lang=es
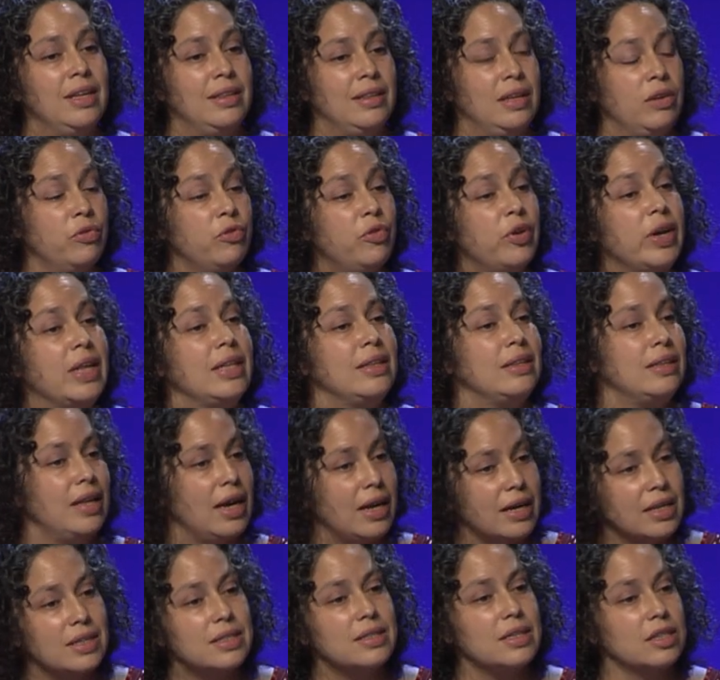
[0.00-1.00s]
de
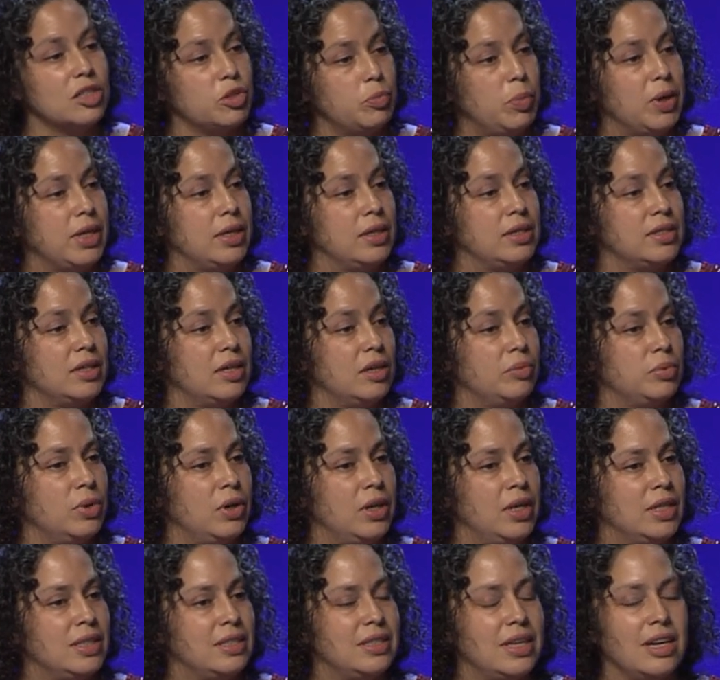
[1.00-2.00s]
enfrentar esa experiencia de
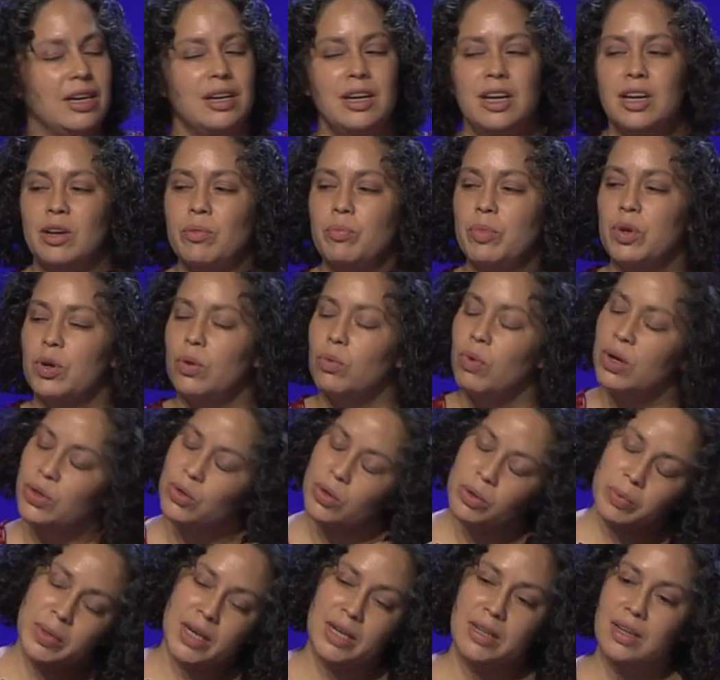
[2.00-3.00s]
violencia, pero
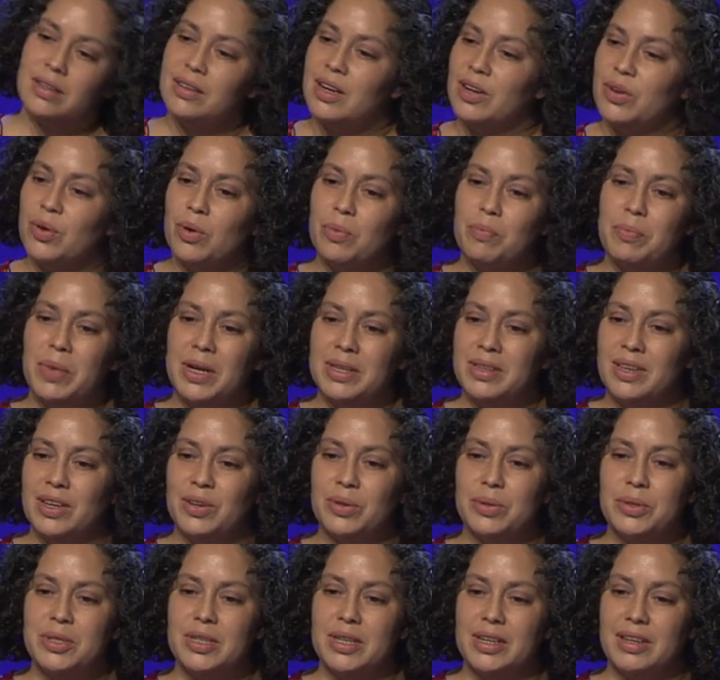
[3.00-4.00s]
cuando viene del
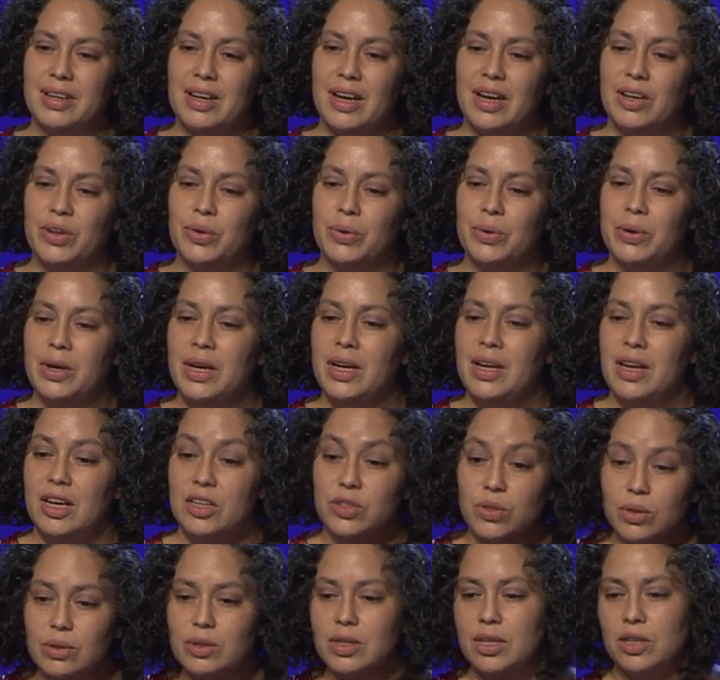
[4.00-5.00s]
compañero cercano,
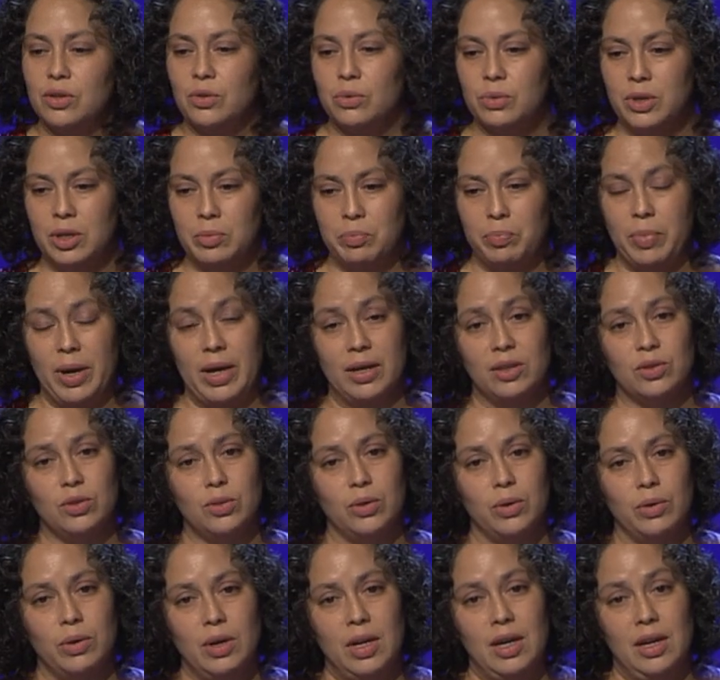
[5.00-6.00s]
eso tiene un
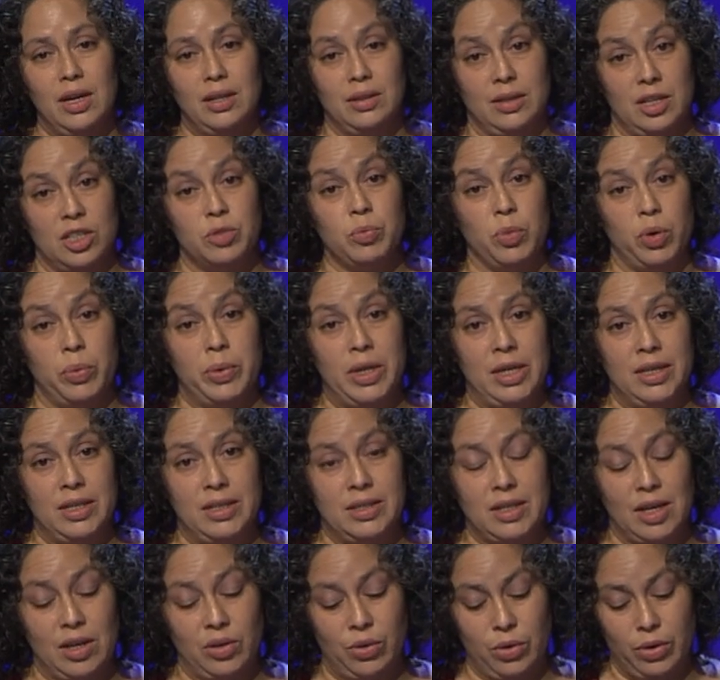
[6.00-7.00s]
impacto
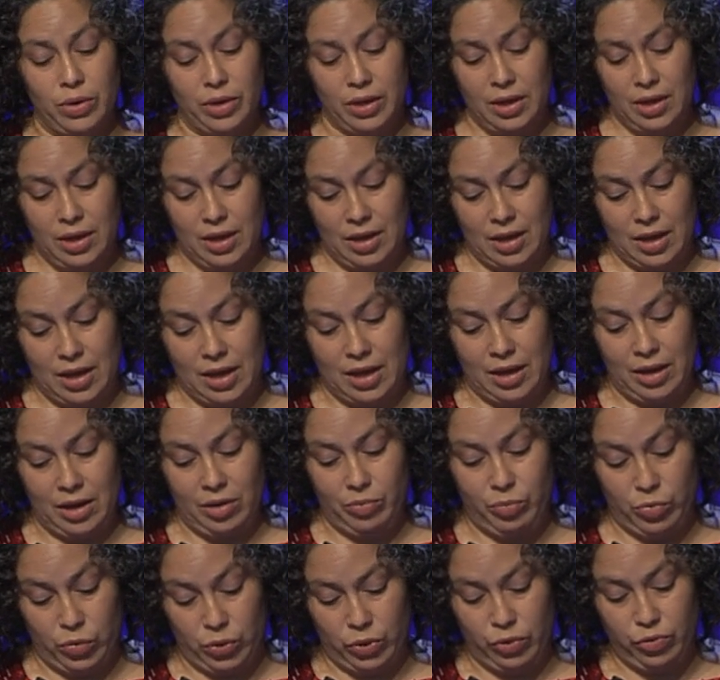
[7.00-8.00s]
desmovilizador eh,
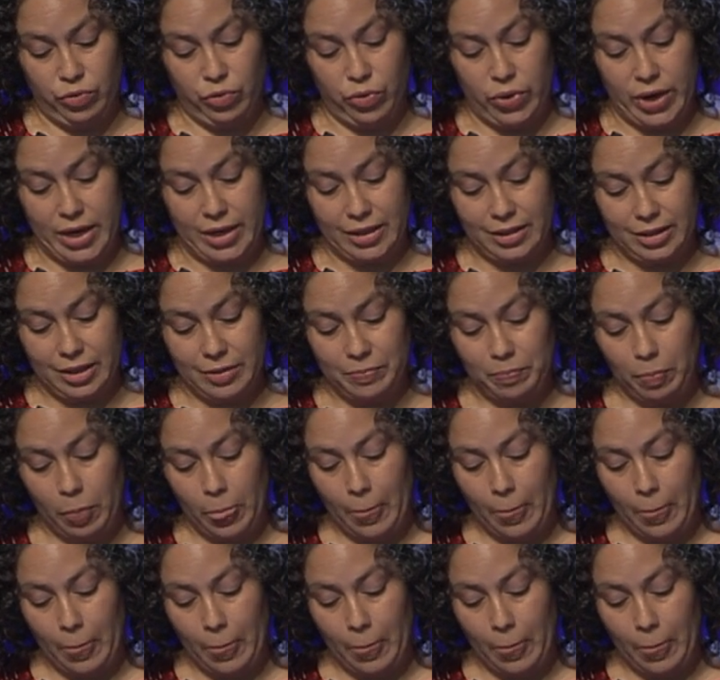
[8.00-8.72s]
muy fuerte.